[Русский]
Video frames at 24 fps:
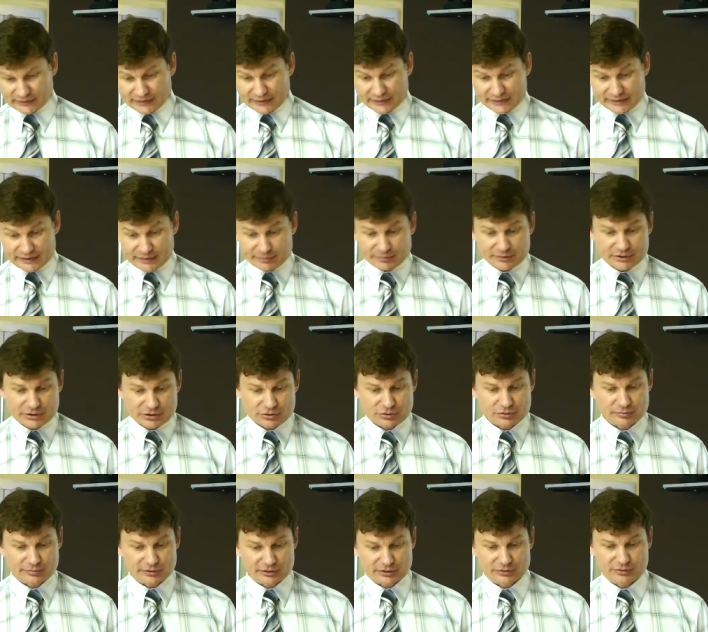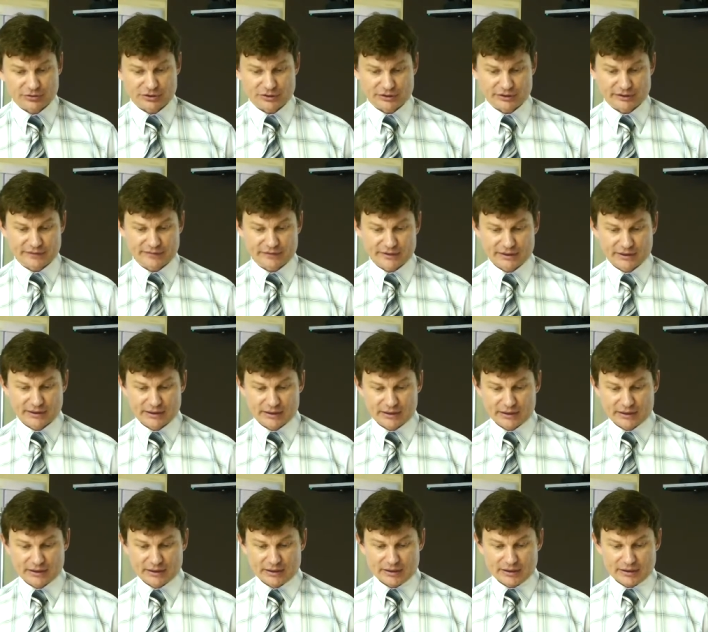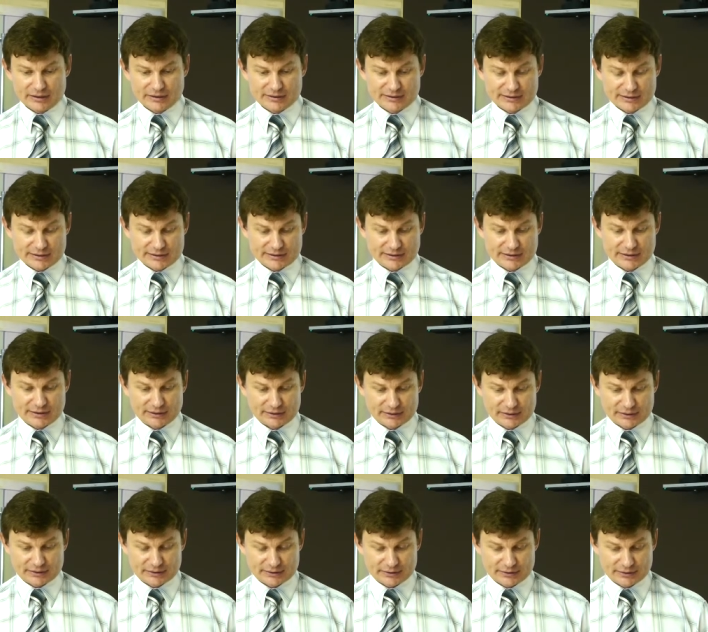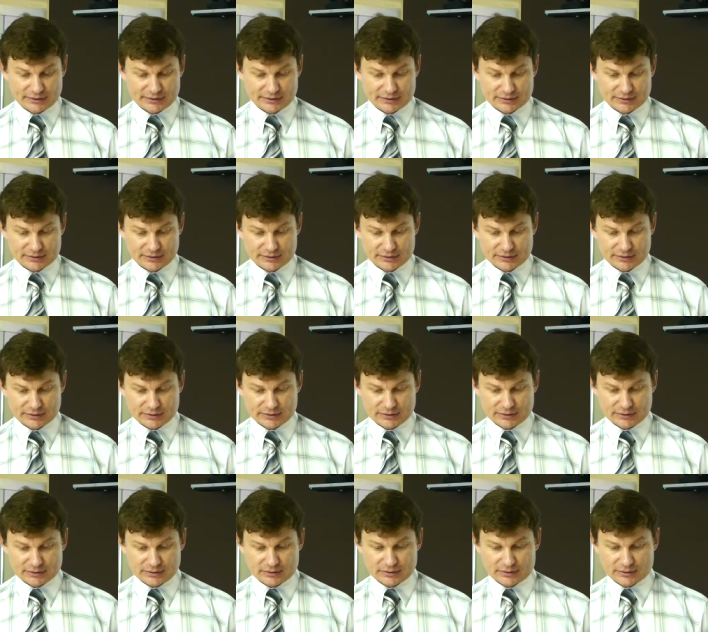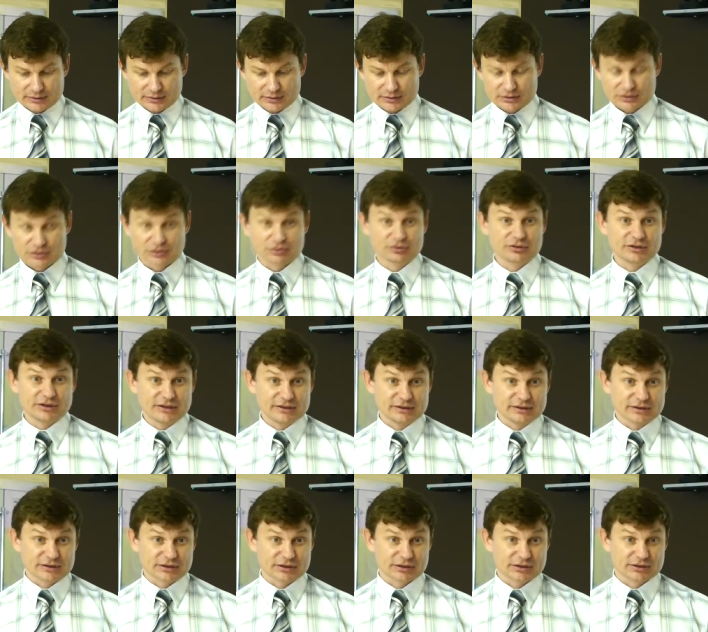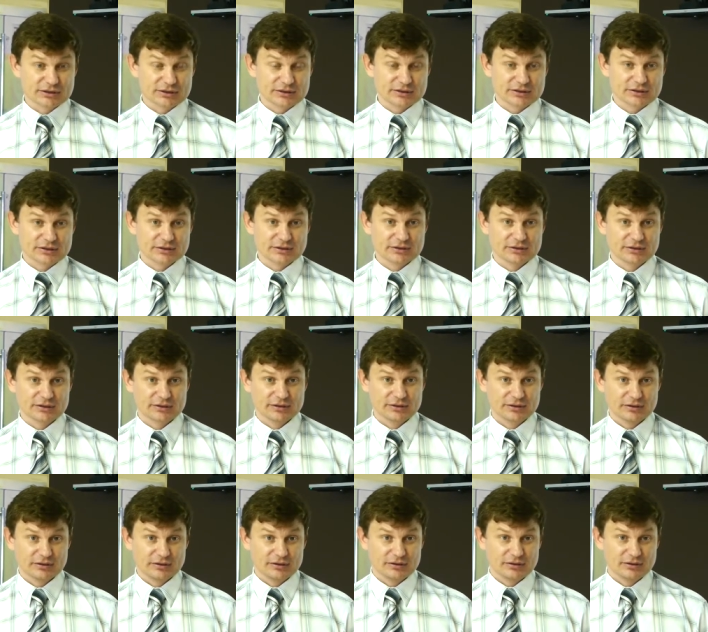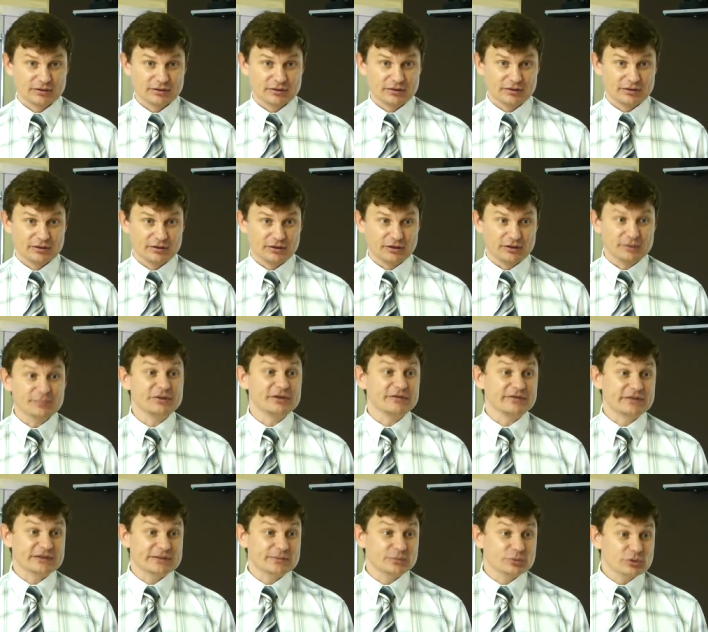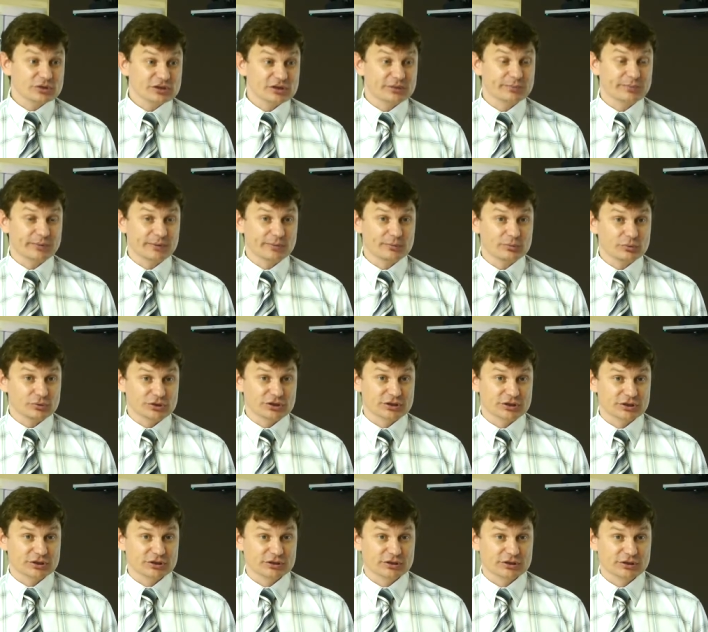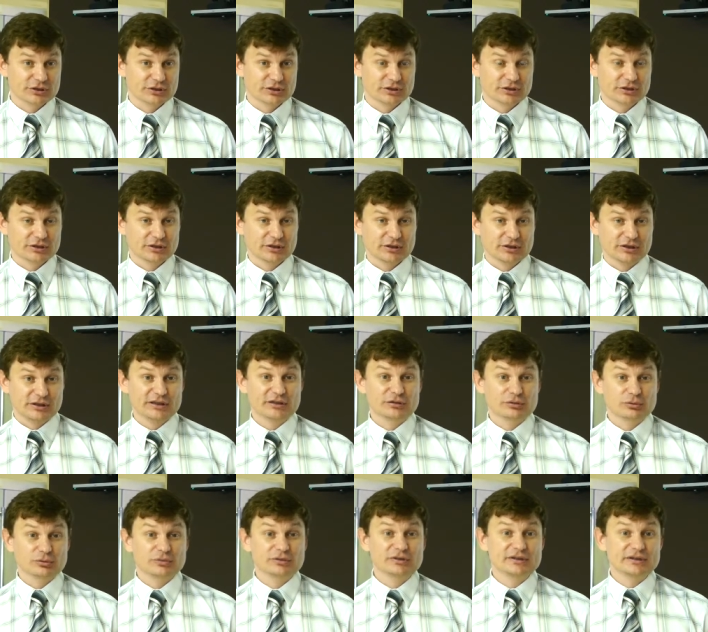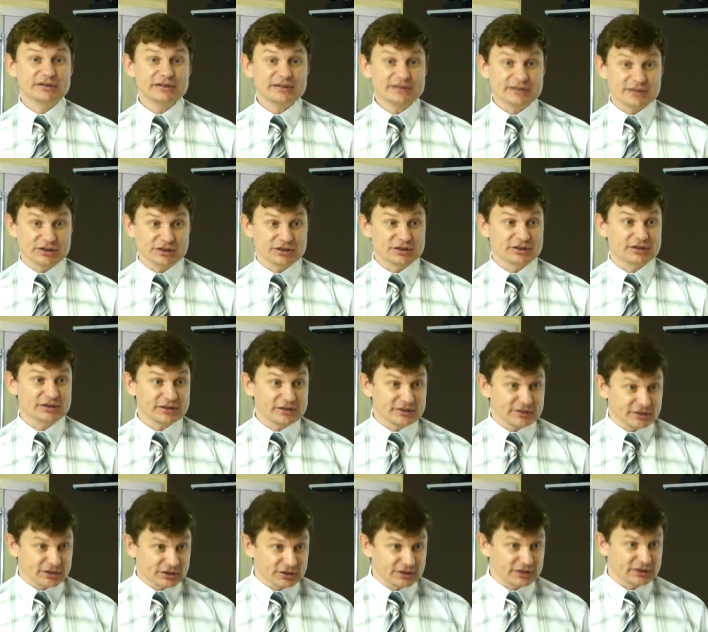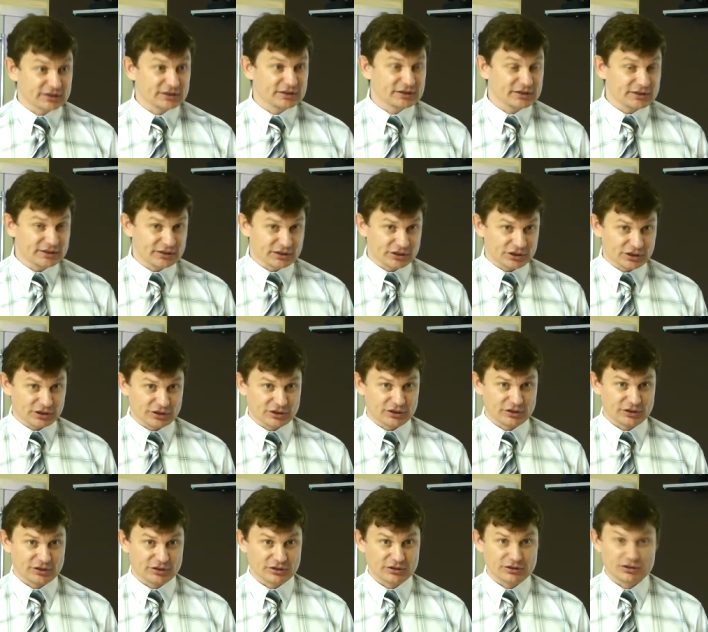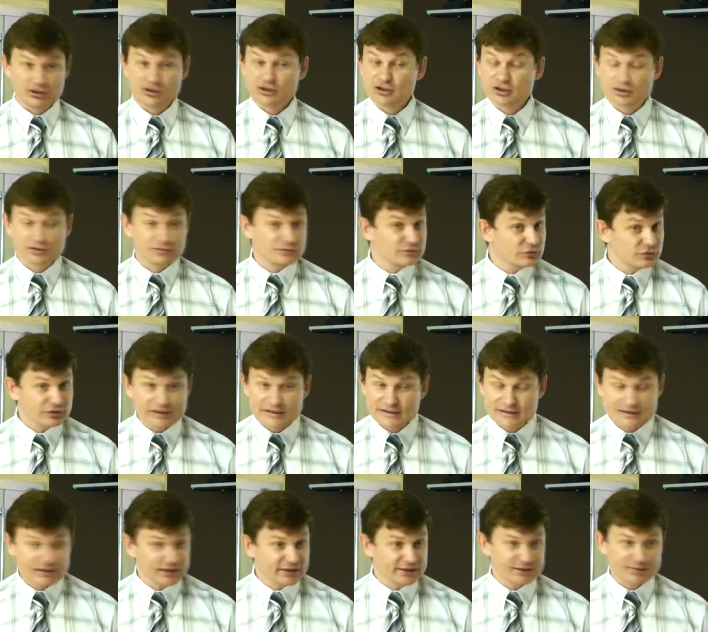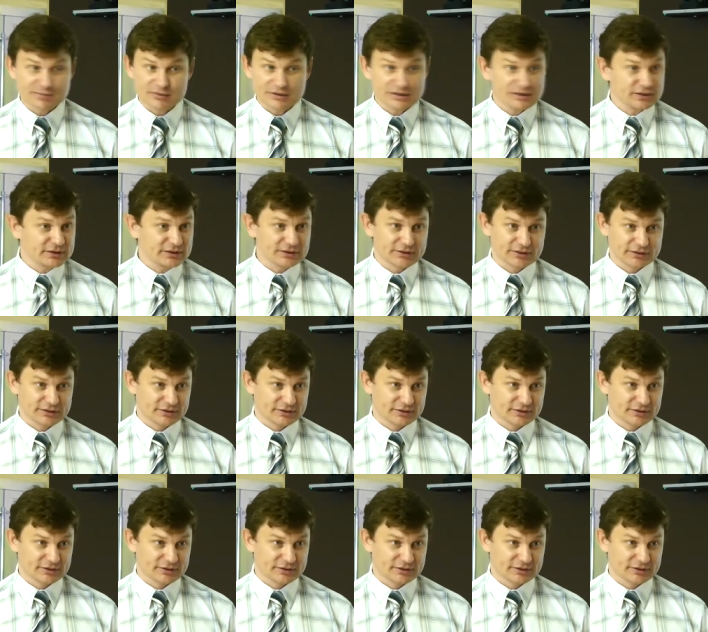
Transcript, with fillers: К ней подошел молодой человек и сказал, что ты делаешь? Им невозможно помочь. Их тут тысячи, тысячи и тысячи. Ничего нельзя изменить.